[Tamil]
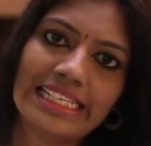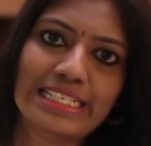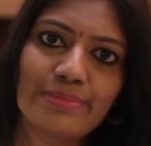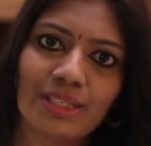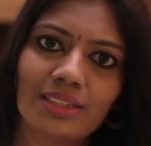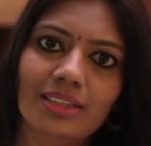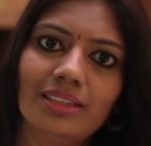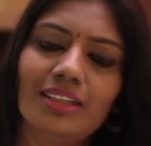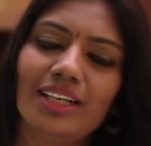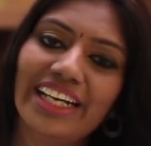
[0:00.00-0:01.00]
நெக்ஸ்ட்
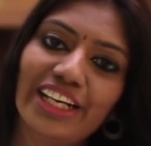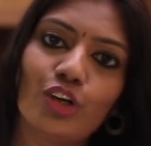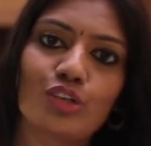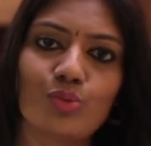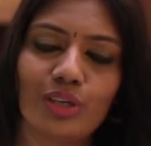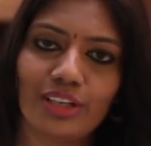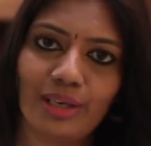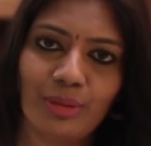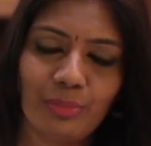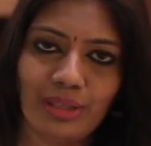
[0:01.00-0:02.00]
மெத்தட் டீடாக்ஸ்
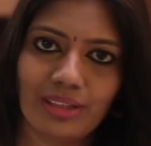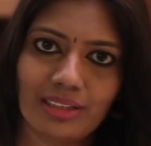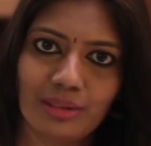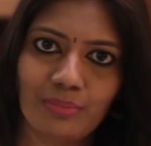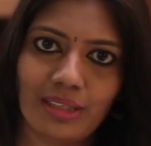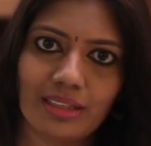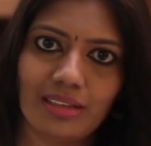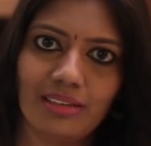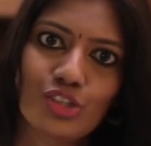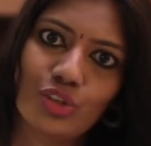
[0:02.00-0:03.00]
வாட்டர் எப்படி பண்ணுறதுன்னு
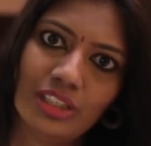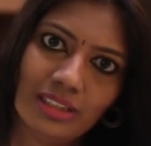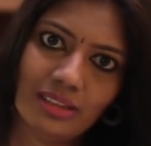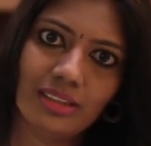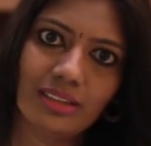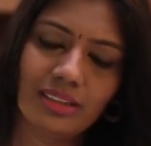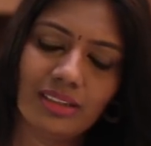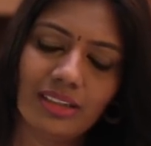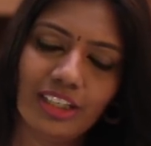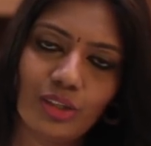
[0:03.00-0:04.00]
பார்க்கலாம் ஸோ இந்த
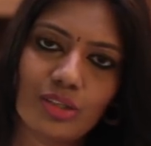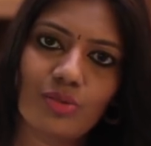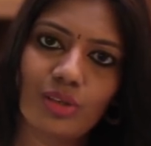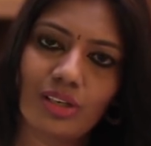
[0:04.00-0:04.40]
டீடாக்ஸ்